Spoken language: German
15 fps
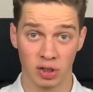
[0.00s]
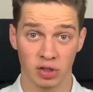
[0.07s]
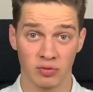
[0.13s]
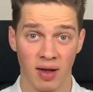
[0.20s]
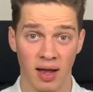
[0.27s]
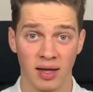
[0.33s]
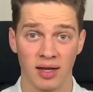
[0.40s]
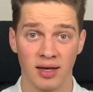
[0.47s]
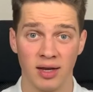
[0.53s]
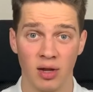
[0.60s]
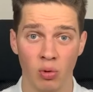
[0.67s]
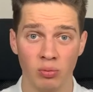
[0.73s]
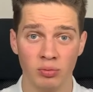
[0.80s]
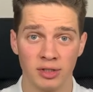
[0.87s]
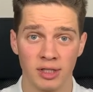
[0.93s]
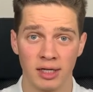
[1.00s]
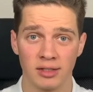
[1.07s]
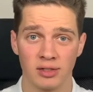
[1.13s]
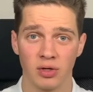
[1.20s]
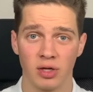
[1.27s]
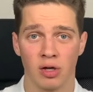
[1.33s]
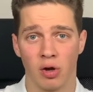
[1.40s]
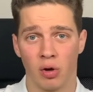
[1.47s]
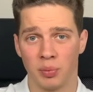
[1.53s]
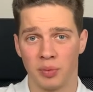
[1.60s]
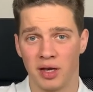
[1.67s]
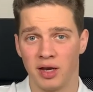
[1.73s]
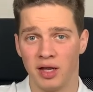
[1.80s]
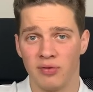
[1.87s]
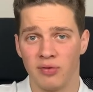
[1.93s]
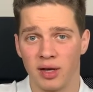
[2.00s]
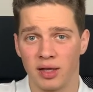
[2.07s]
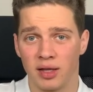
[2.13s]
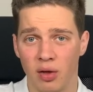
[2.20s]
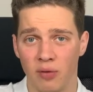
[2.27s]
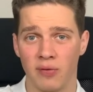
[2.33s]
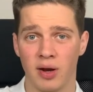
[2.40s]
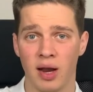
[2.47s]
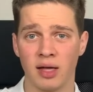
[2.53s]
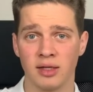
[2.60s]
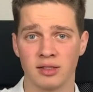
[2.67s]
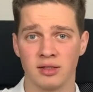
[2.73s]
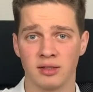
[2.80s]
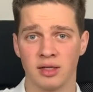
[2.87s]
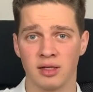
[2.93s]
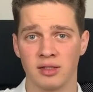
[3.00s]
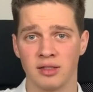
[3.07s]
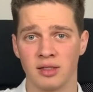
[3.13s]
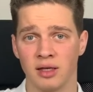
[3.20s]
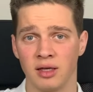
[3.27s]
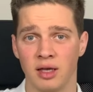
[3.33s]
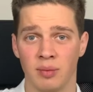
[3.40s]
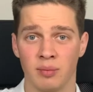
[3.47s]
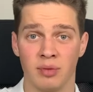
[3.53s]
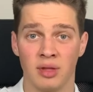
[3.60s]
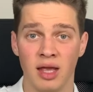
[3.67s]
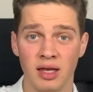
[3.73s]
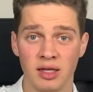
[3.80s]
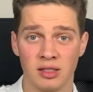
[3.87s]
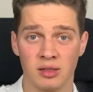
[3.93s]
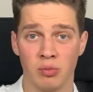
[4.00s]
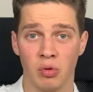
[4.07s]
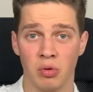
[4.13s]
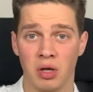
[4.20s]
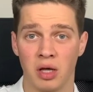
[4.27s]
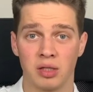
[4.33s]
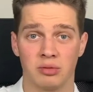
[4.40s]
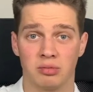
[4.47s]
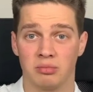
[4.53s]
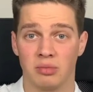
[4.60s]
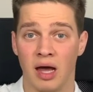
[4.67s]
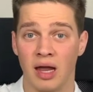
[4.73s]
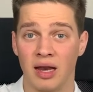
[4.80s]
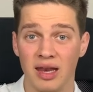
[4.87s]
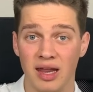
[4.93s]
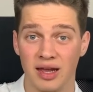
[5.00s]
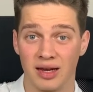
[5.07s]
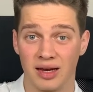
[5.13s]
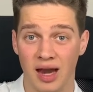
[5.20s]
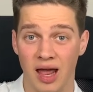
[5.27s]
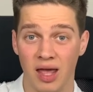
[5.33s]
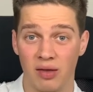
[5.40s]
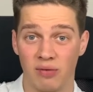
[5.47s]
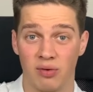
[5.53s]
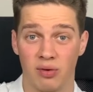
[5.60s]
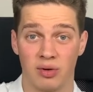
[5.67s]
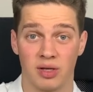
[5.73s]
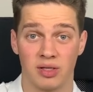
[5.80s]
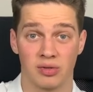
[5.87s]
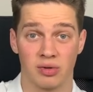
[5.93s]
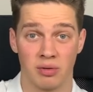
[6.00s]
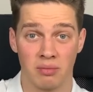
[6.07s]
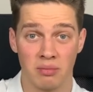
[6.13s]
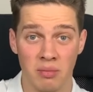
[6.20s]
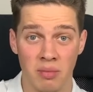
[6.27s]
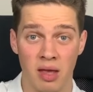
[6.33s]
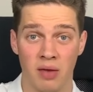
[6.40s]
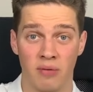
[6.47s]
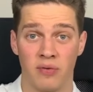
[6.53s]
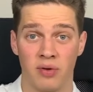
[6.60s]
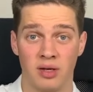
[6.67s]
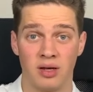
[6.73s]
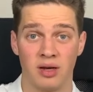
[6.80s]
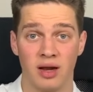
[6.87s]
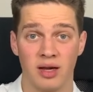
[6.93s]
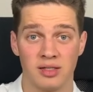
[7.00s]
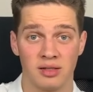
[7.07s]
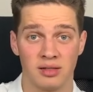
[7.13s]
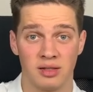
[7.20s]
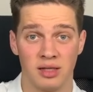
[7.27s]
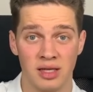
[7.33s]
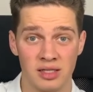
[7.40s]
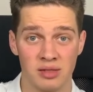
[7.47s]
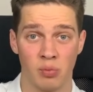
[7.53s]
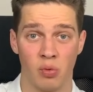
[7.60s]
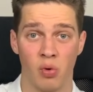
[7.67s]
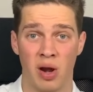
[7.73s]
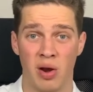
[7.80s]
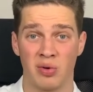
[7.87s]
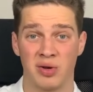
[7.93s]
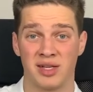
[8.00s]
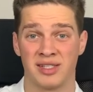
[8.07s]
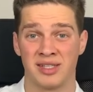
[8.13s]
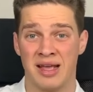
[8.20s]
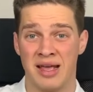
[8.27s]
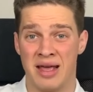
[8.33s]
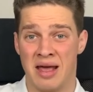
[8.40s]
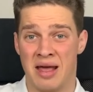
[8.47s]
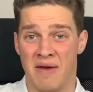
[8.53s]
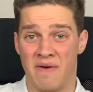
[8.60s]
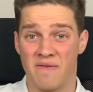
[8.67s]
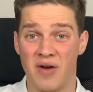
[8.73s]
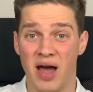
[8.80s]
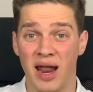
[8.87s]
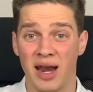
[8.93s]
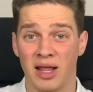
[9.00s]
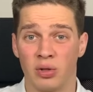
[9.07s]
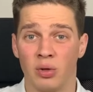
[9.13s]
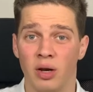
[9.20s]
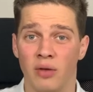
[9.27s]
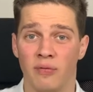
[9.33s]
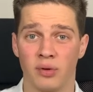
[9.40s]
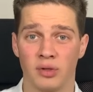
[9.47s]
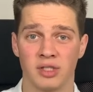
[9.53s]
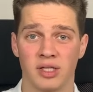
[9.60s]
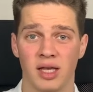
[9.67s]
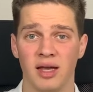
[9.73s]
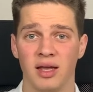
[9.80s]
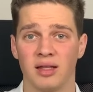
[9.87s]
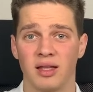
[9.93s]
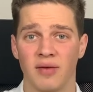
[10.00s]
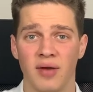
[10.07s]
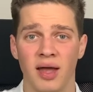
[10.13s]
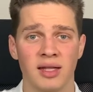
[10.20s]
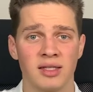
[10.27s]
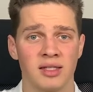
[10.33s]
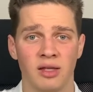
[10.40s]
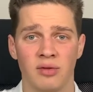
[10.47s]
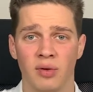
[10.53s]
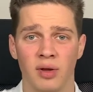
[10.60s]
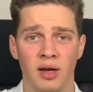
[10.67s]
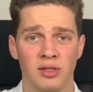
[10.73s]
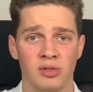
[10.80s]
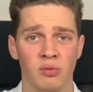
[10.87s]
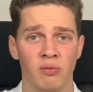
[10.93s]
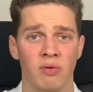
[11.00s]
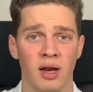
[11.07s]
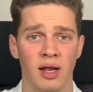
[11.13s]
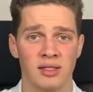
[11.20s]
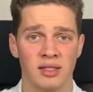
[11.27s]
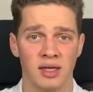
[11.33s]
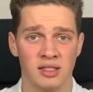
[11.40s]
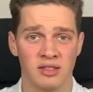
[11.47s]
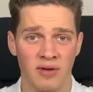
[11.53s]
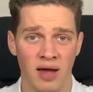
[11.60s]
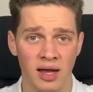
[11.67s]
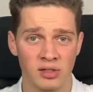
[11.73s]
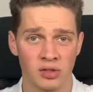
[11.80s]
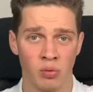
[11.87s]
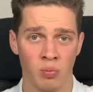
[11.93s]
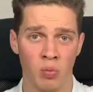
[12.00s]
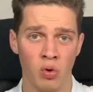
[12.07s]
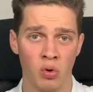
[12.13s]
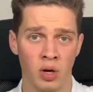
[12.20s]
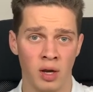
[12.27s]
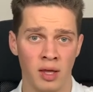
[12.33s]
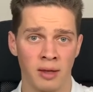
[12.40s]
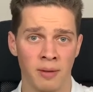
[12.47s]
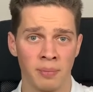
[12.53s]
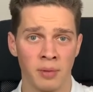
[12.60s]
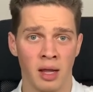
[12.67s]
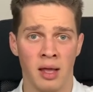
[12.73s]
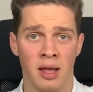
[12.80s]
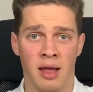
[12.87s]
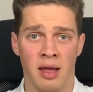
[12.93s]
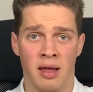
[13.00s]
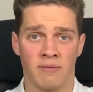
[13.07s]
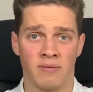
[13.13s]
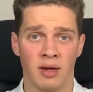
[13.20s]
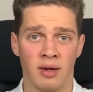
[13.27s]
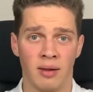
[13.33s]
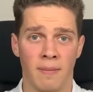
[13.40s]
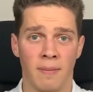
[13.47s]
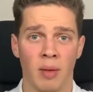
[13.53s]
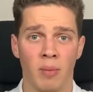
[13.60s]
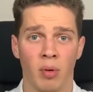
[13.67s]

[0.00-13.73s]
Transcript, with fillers: schwankende Umsätze und ich konnte mich nicht wirklich darauf verlassen, dass ich im nächsten Monat annähernd gleich viel oder sogar mehr verdiene als in diesem Monat und das war natürlich frustrierend. Da war jetzt nicht wirklich zuverlässiges Wachstum möglich, weil mein